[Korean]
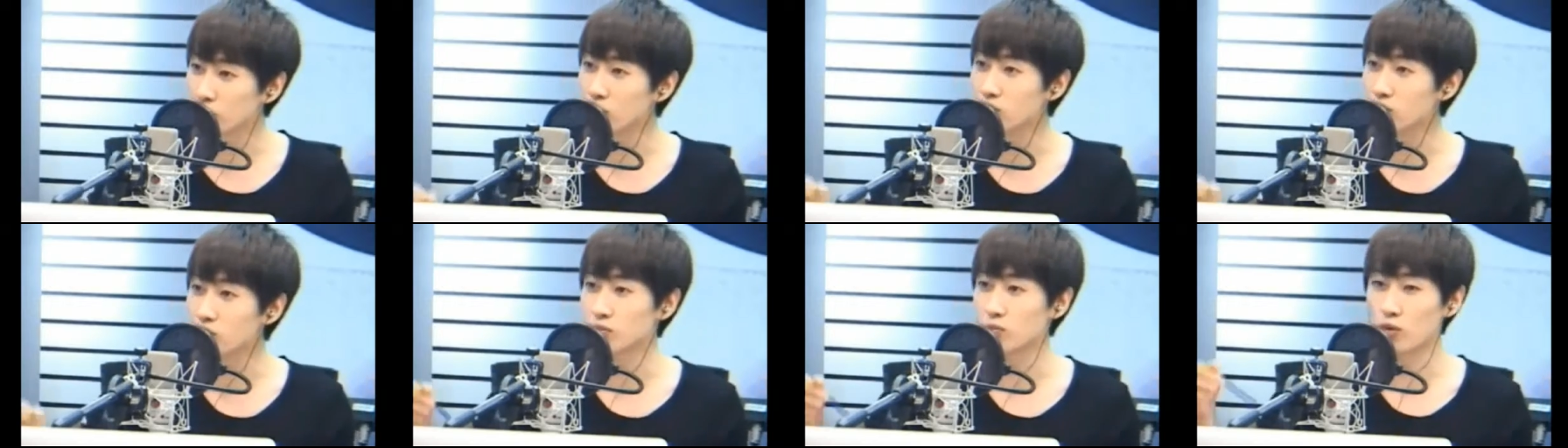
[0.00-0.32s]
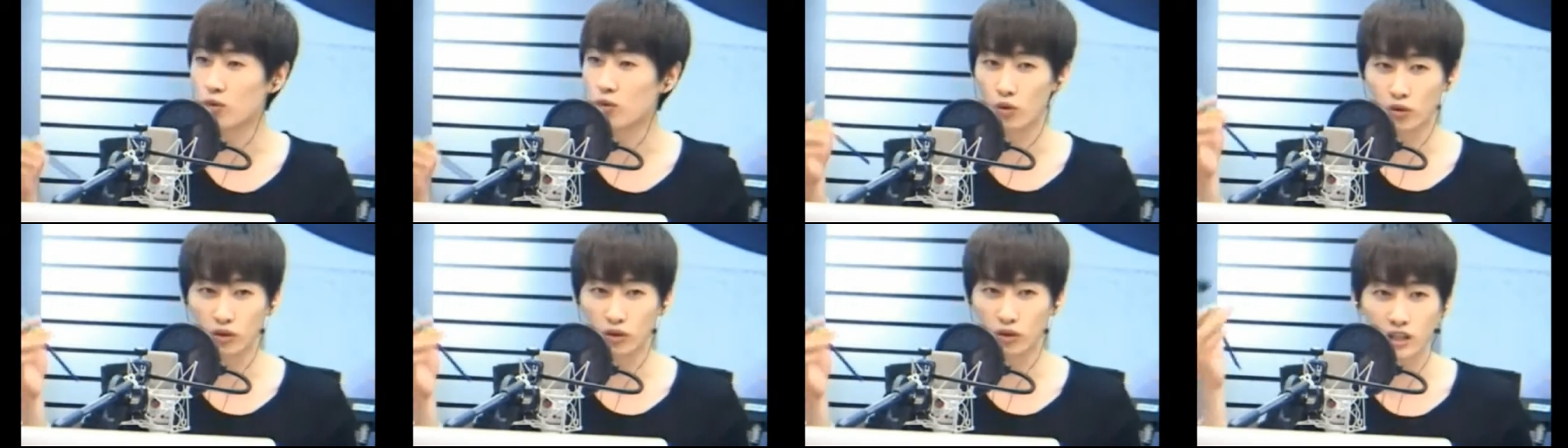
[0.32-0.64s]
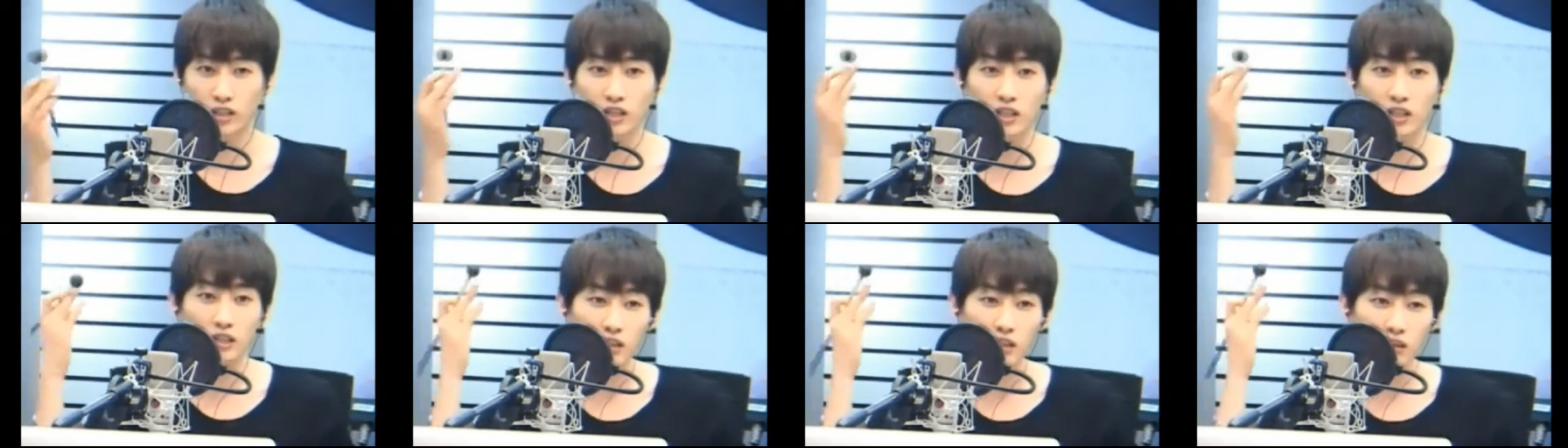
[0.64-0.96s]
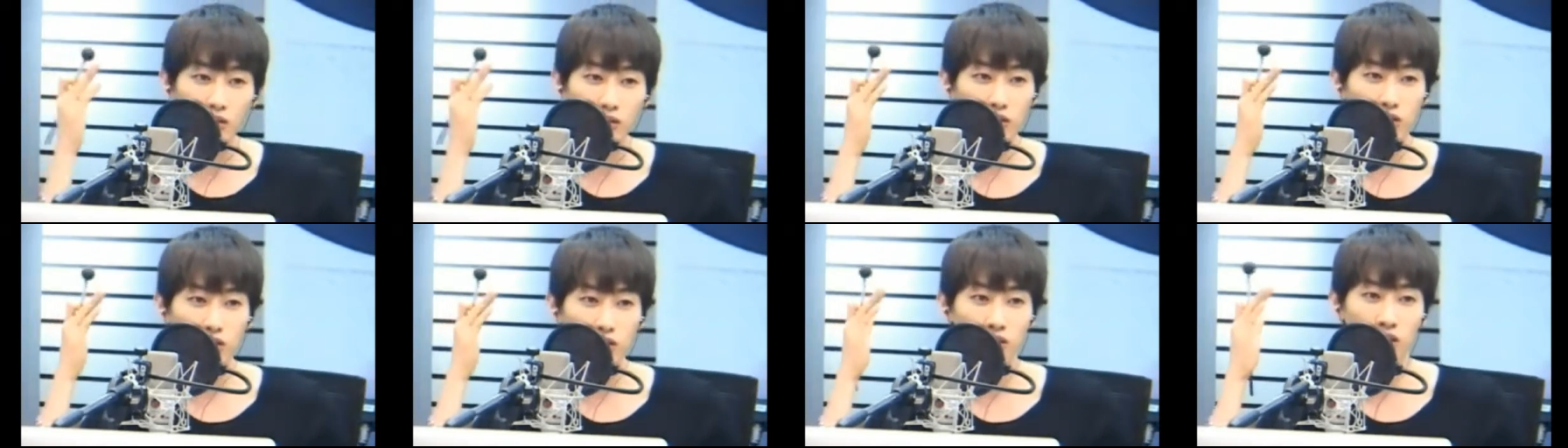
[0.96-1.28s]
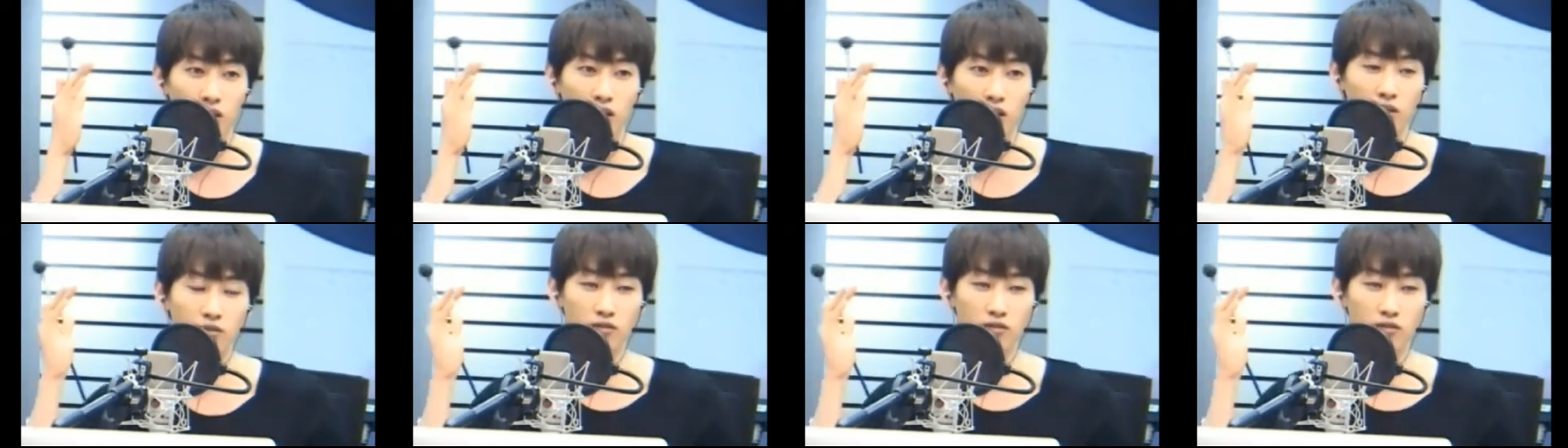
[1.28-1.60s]
그런 뭐 예상되는 거
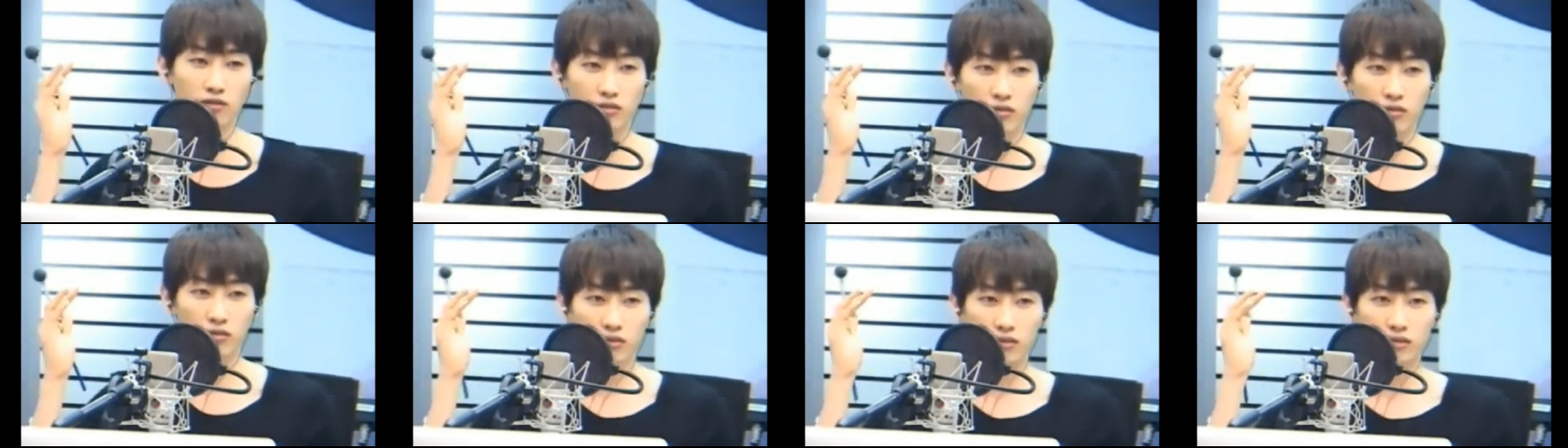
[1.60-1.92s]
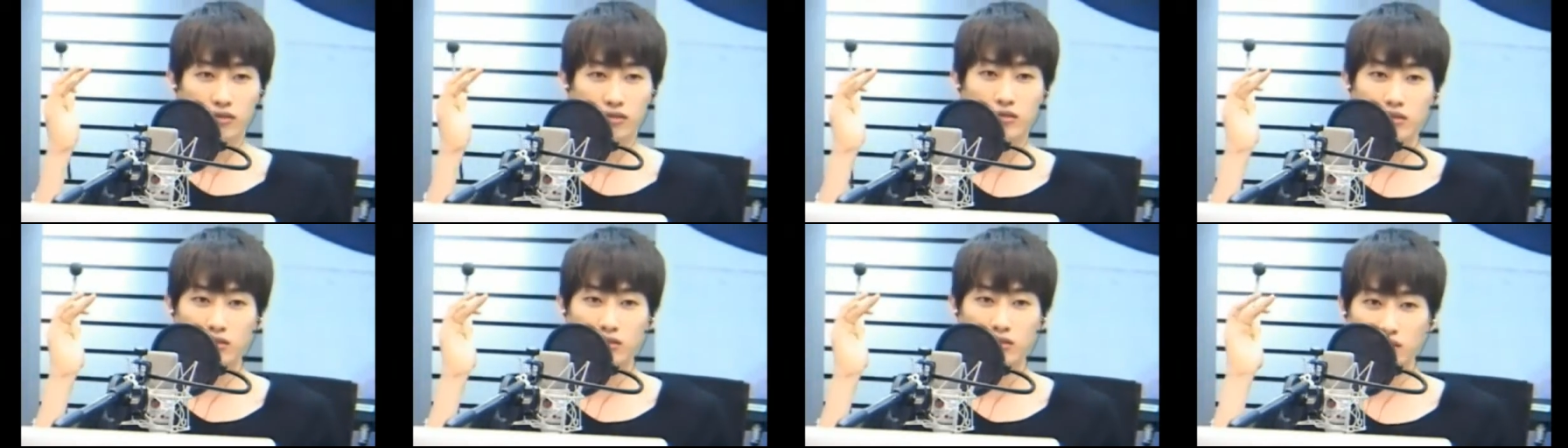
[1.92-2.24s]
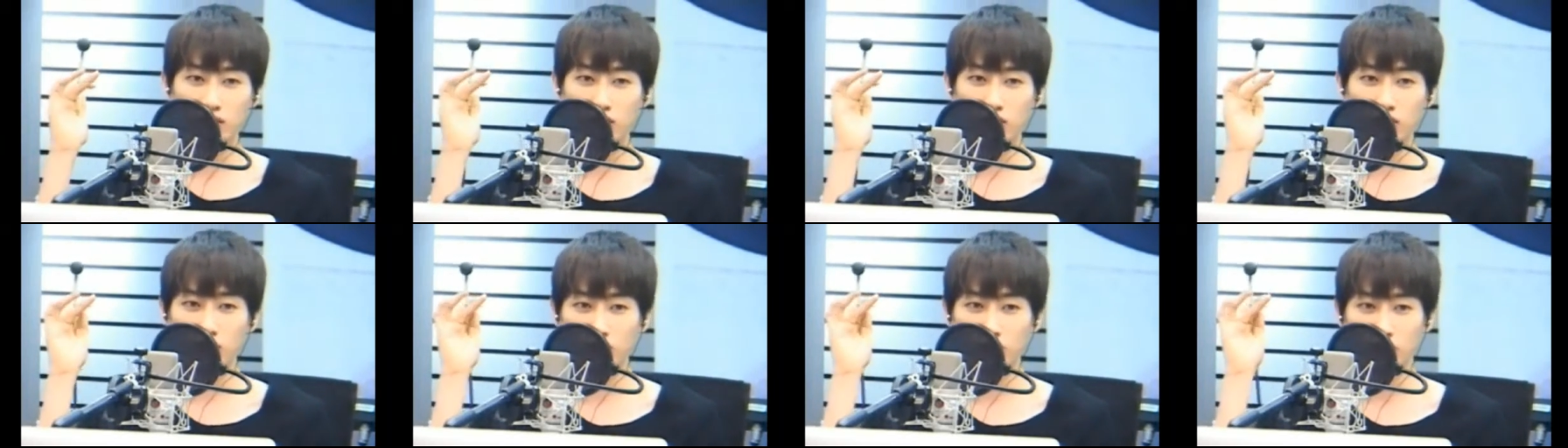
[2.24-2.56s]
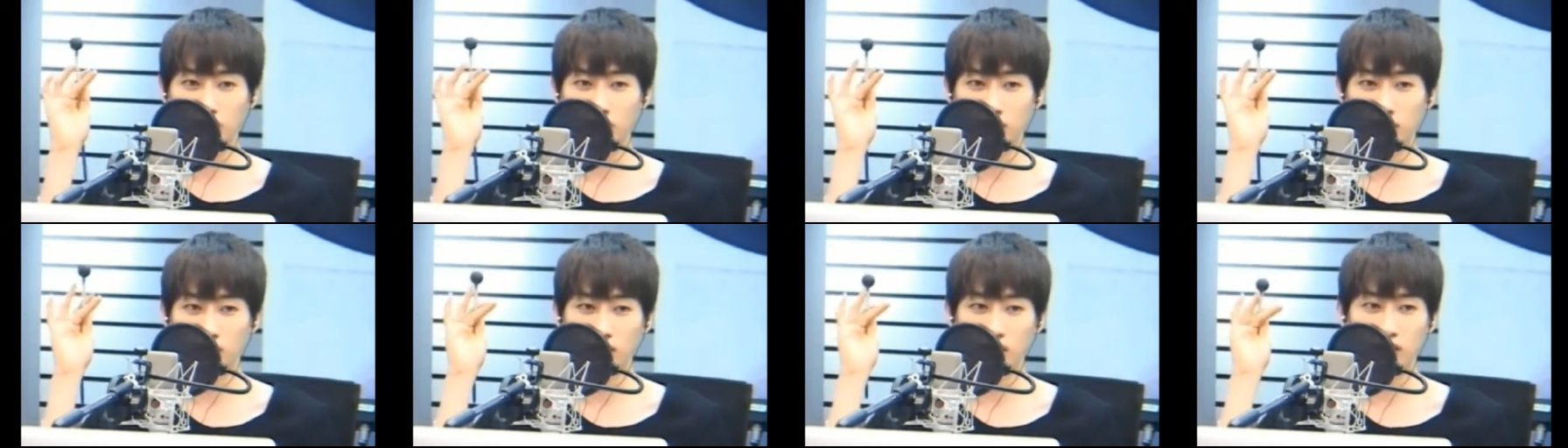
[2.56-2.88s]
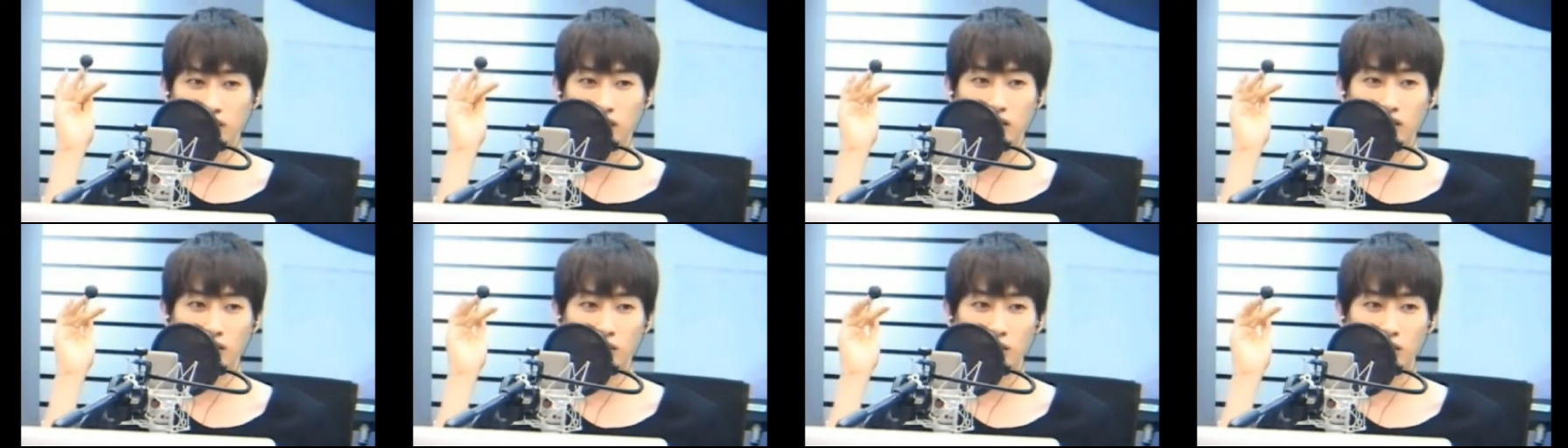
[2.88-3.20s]
있으세요?
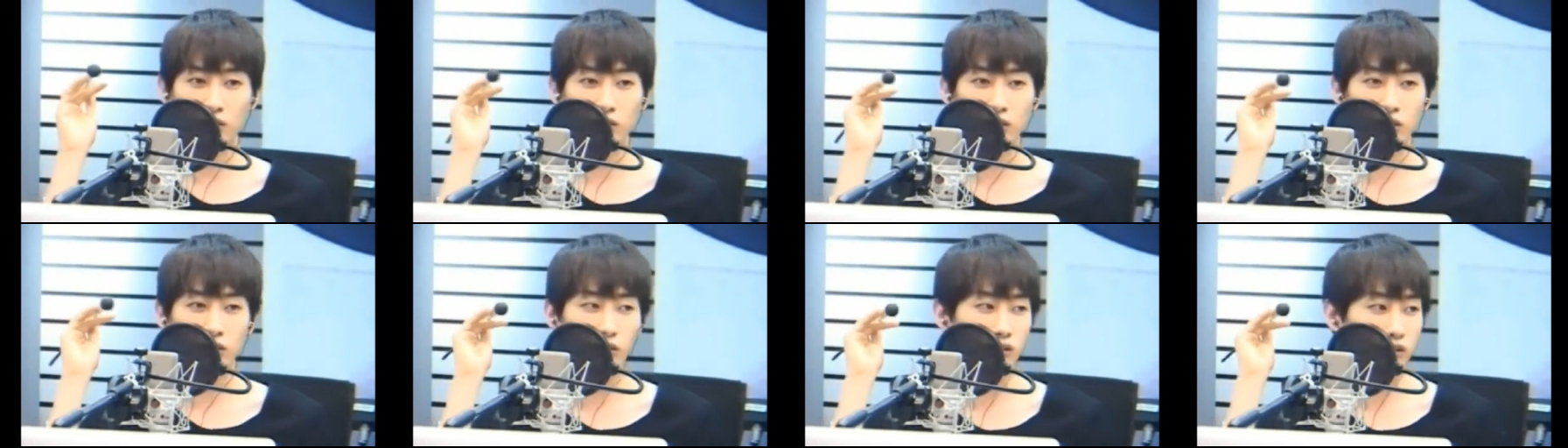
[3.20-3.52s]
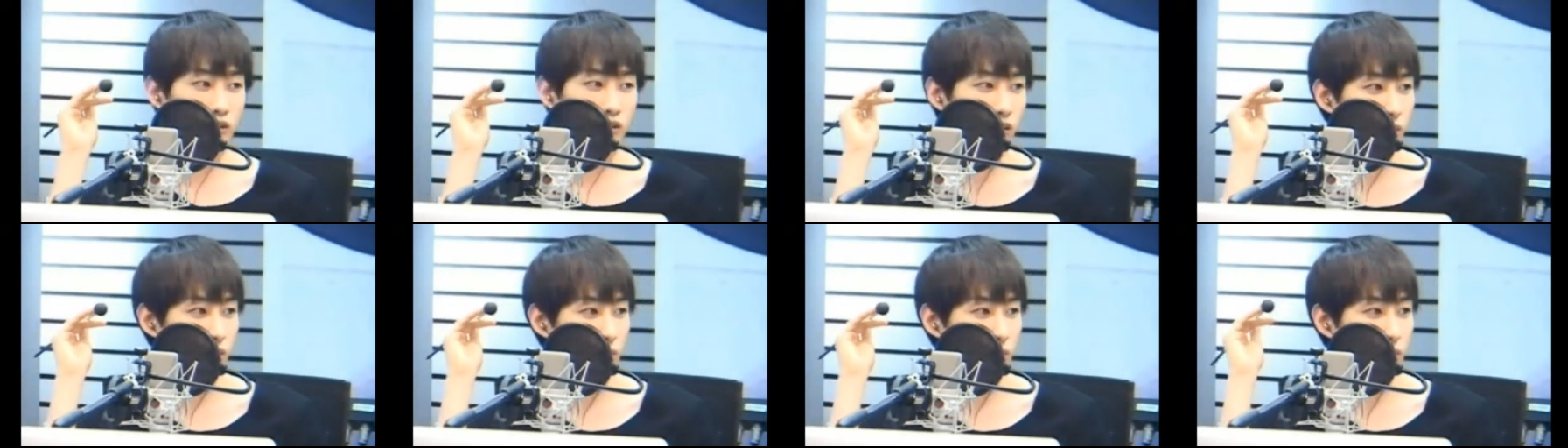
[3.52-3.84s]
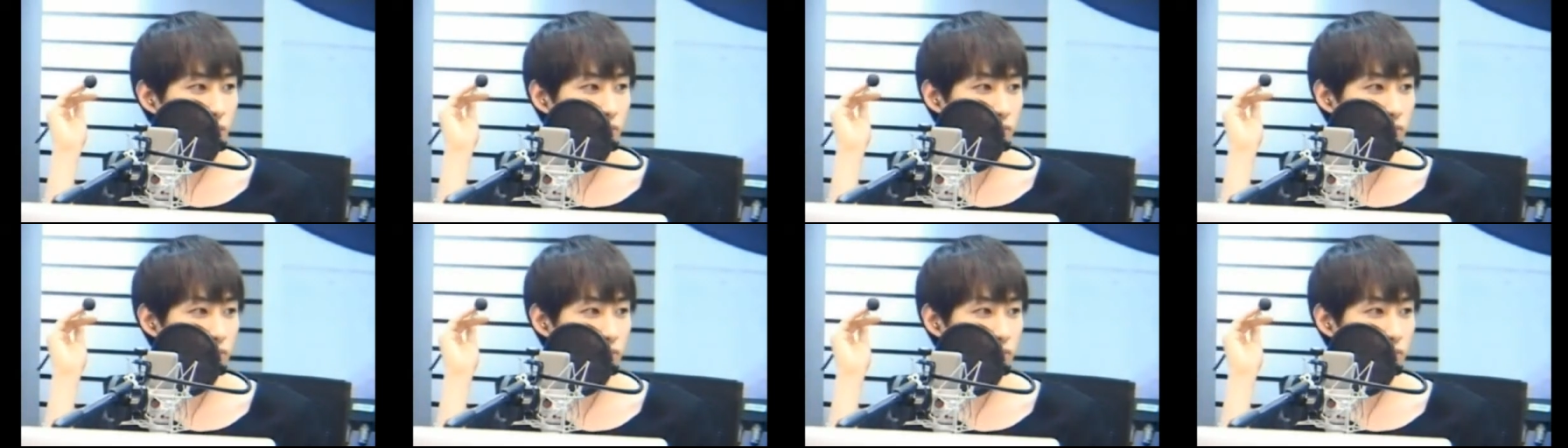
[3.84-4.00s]
네, 어떨 때